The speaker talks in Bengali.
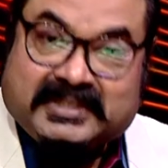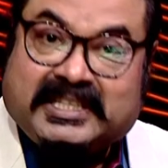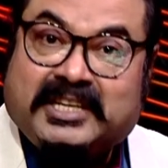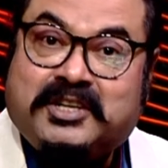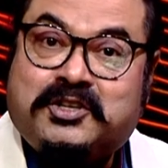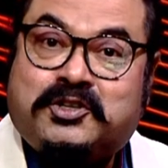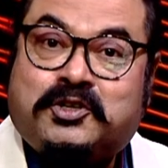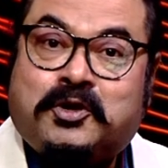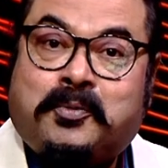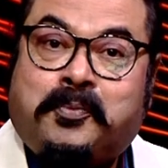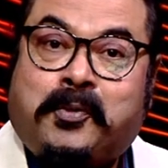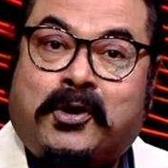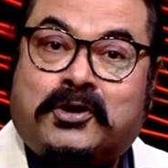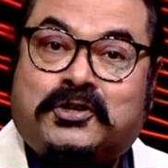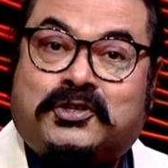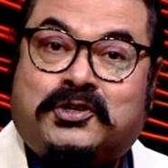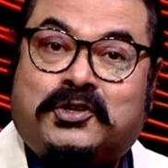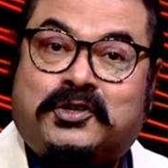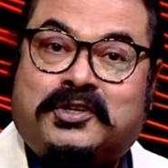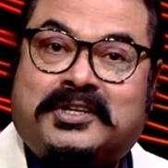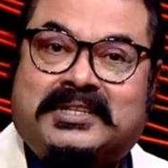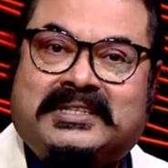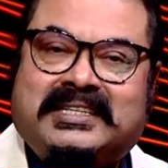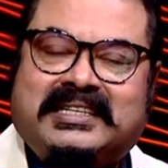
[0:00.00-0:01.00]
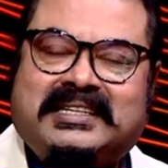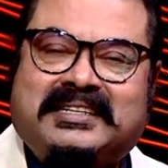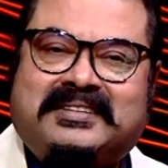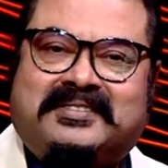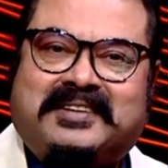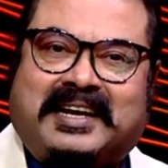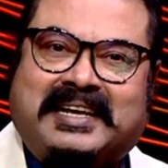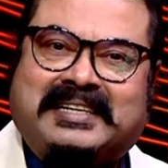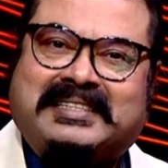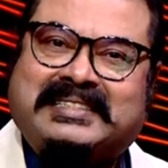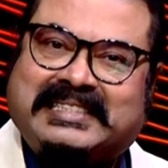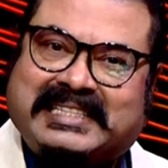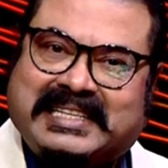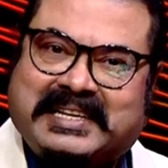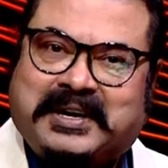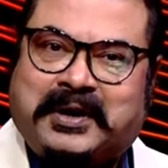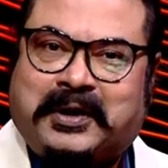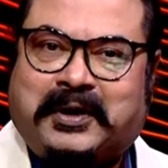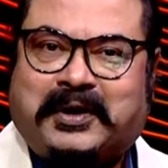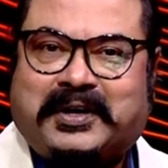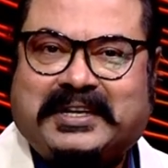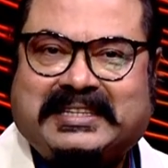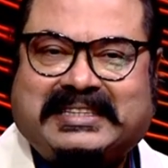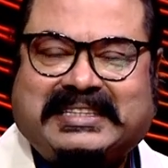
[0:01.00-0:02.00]
তিনশো পঁয়ষট্টি দিন রাজনীতি
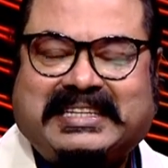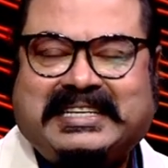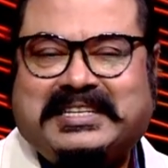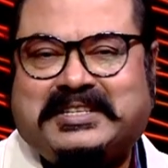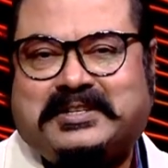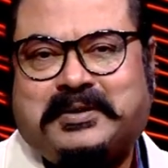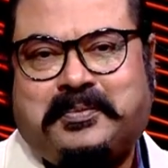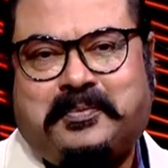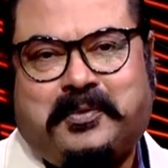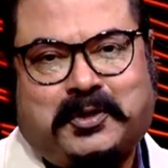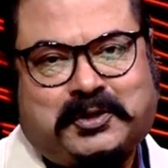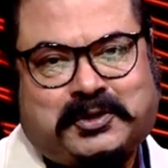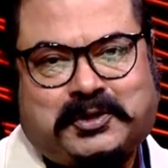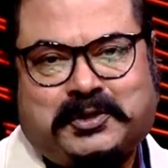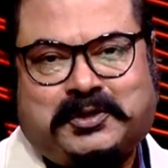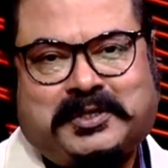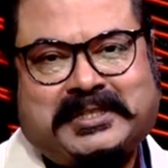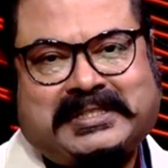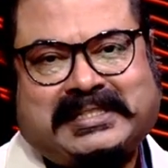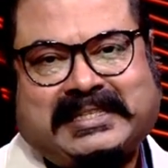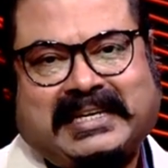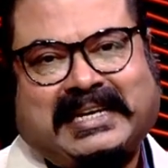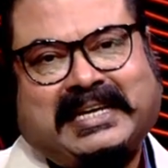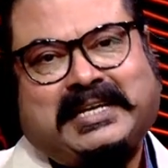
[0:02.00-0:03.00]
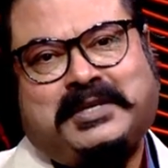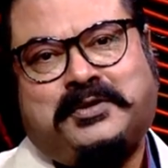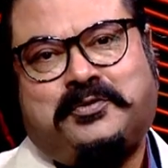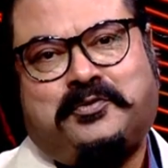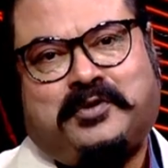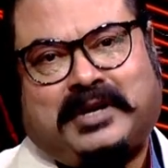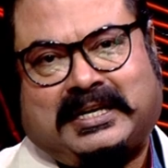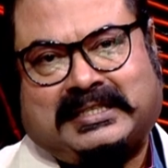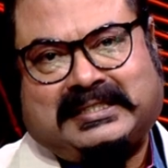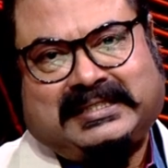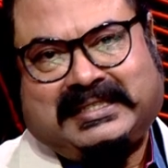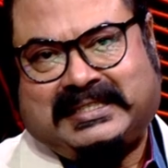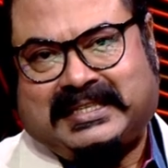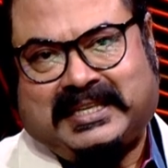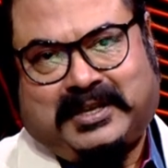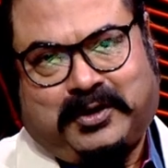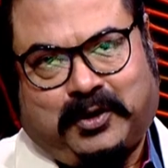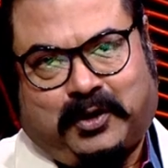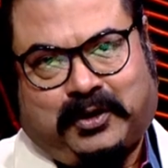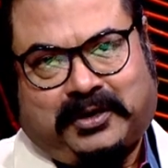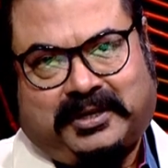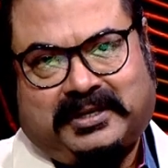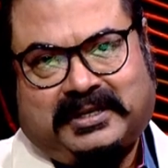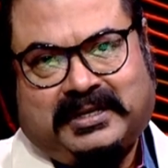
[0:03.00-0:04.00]
হয় তিনশো পঁয়ষট্টি সেকেন্ড রাজনীতি
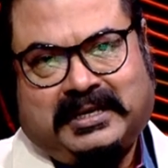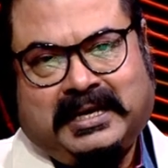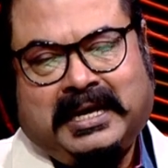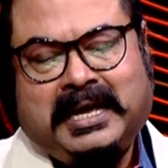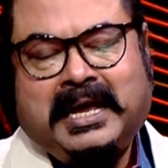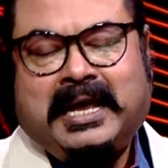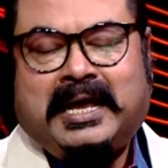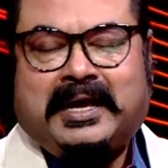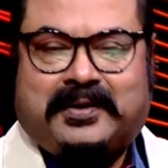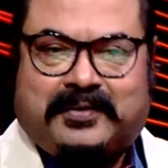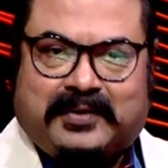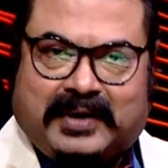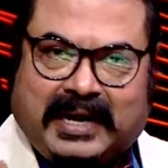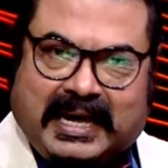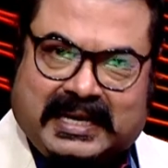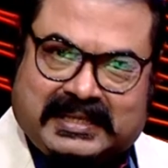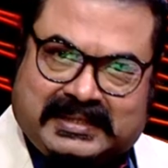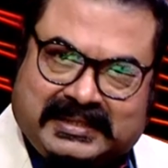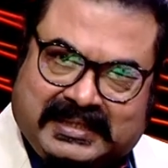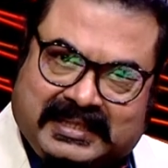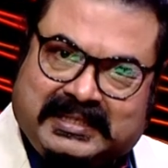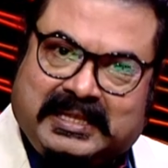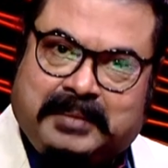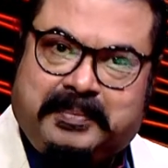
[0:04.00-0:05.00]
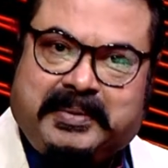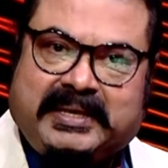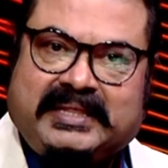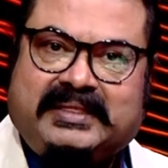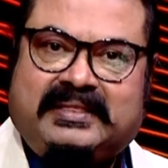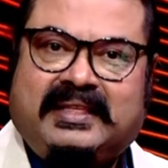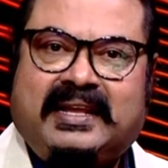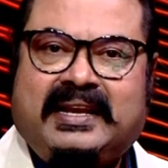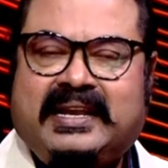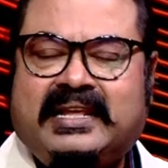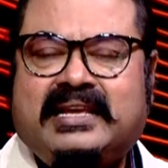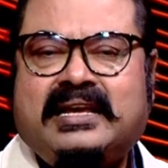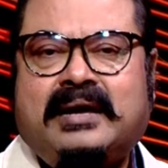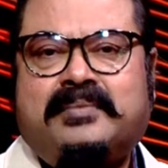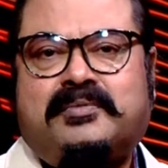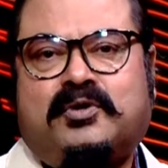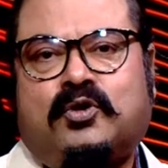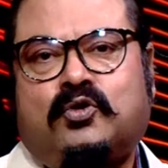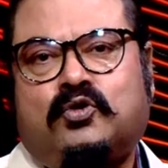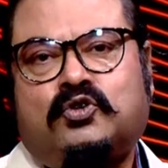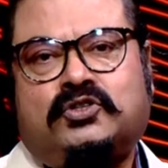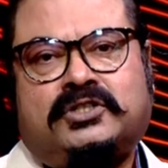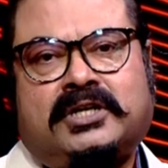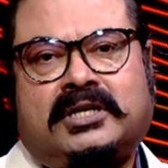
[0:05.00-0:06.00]
নয় রাজনীতিবিদদের নিয়ে আমরা
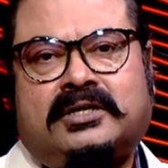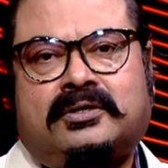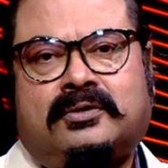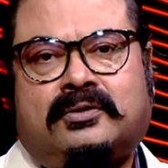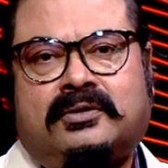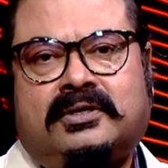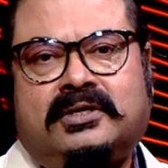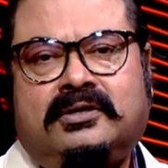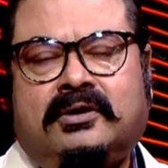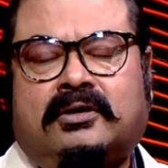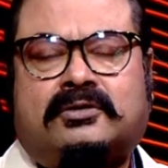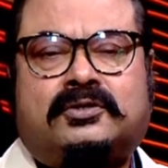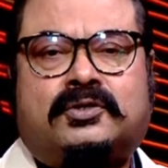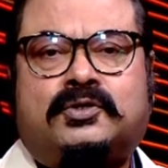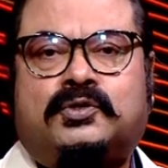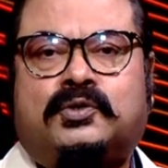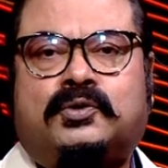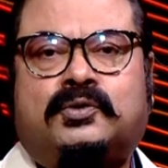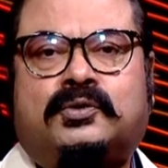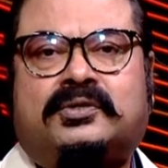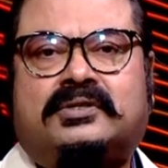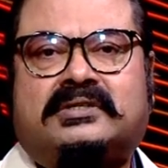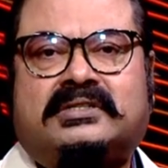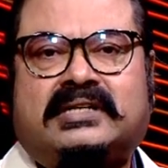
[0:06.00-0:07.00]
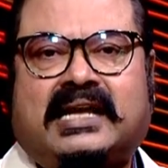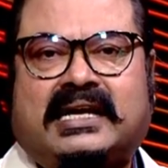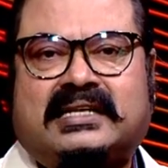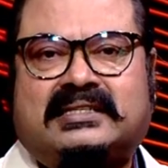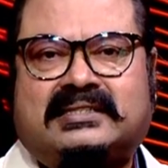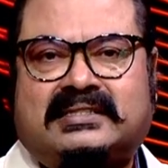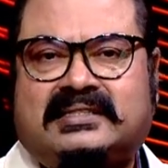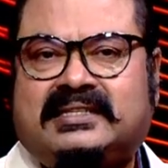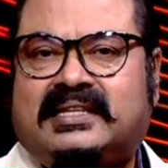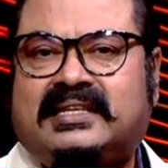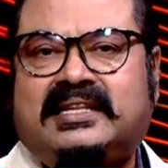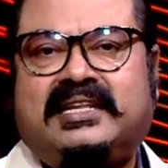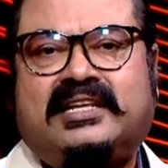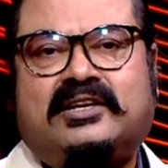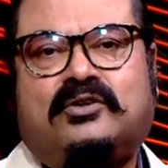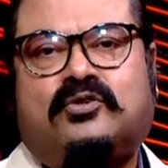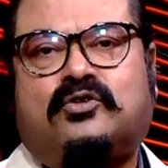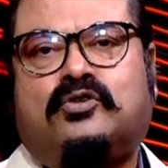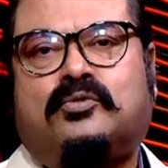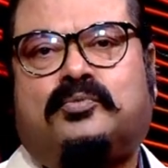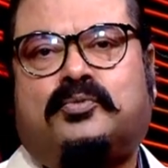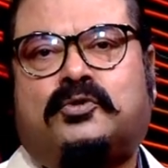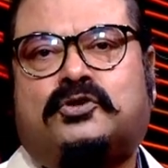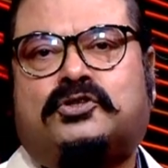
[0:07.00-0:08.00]
অনুষ্ঠান করি অথচ রাজনীতি নিয়ে
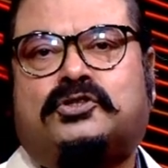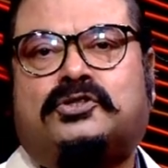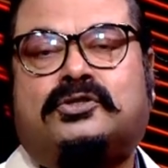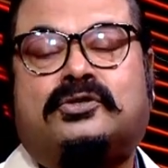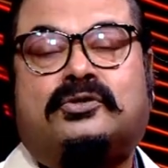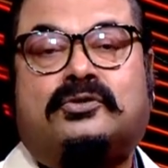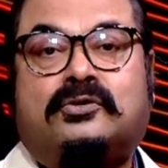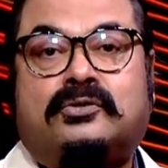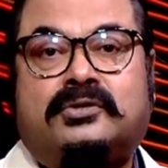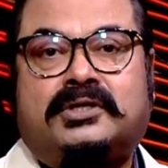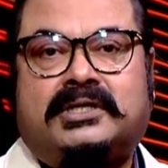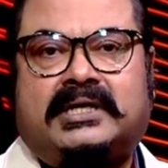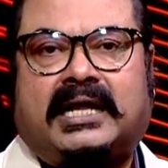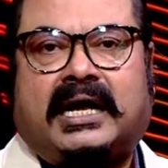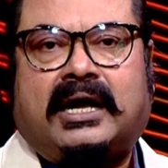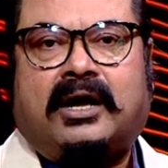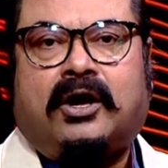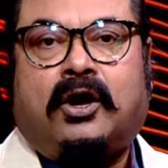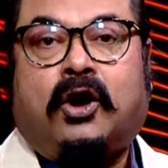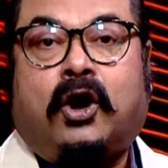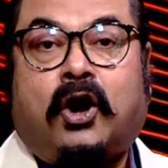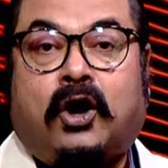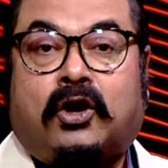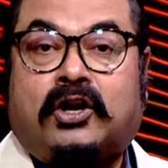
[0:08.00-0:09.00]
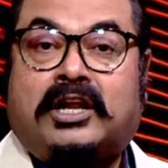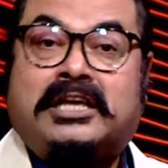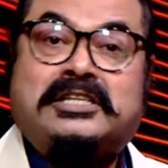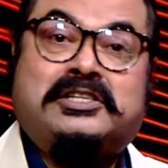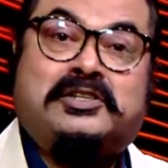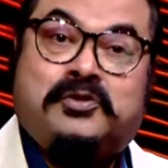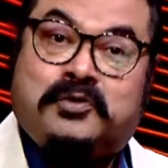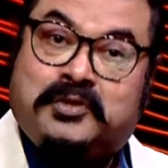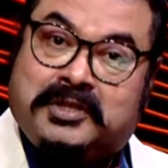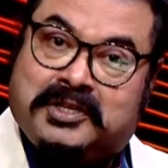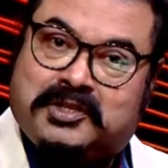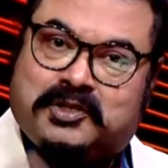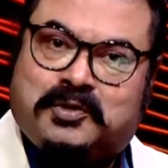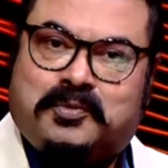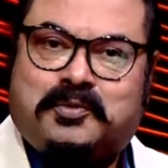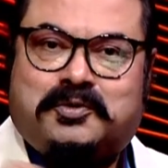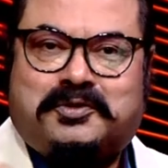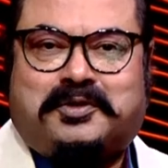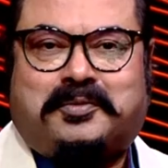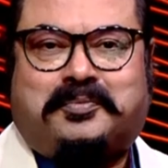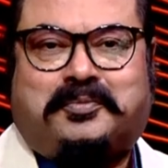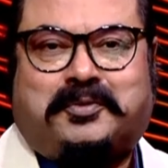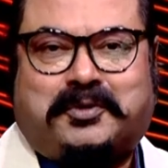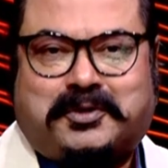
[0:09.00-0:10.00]
কোনো প্রশ্ন করি না অরাজনৈতিক
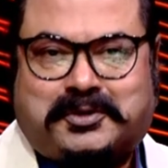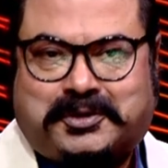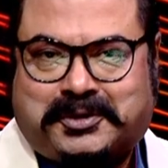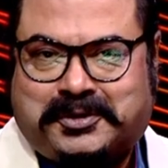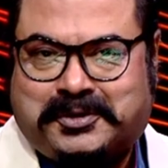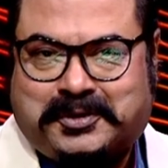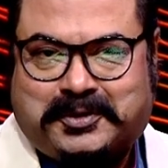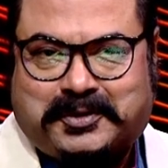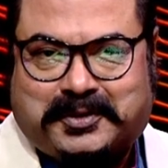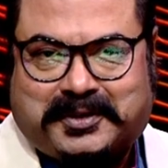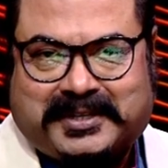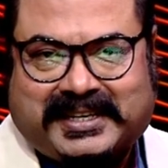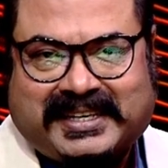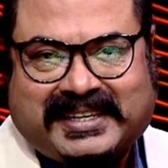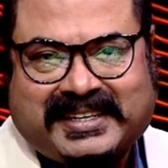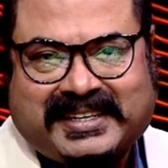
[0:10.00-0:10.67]
সমস্ত প্রশ্ন করি